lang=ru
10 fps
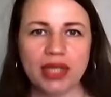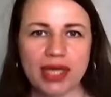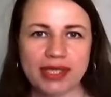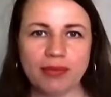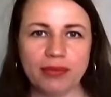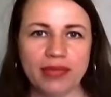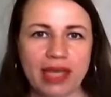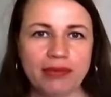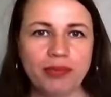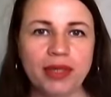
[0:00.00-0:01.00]
я, сам,
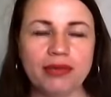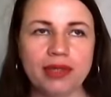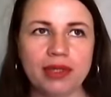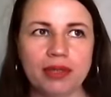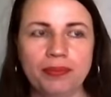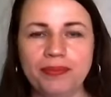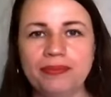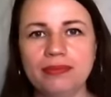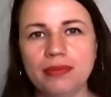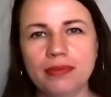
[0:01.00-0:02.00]
я во-первых, э,
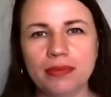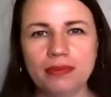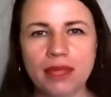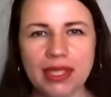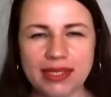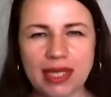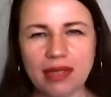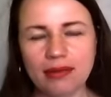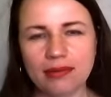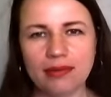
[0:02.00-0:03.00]

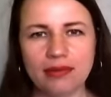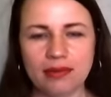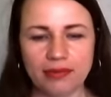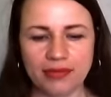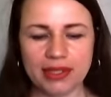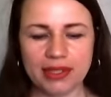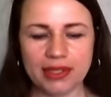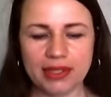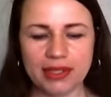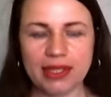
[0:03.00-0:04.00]
листала э, в
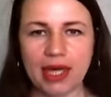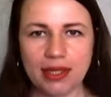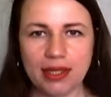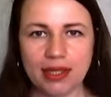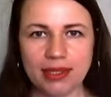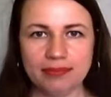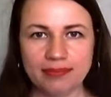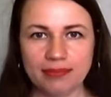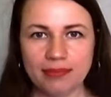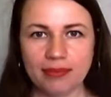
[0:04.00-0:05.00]
ВКонтакте
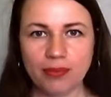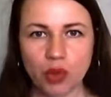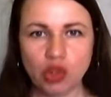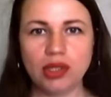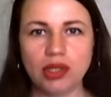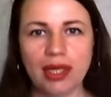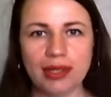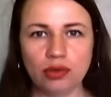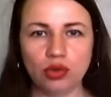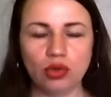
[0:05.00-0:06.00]
просто
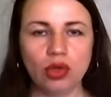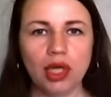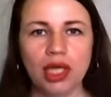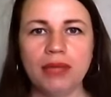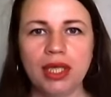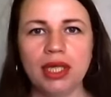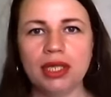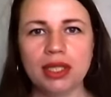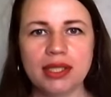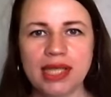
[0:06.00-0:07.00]
ленту, и мне на
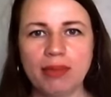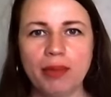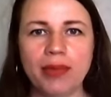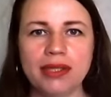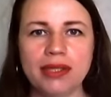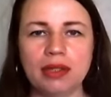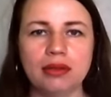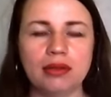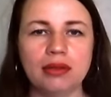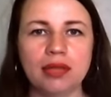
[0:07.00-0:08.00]
глаза попался
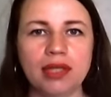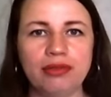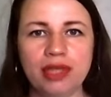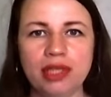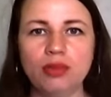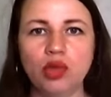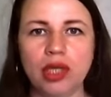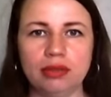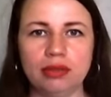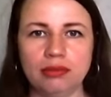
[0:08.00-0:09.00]
конфетный букет.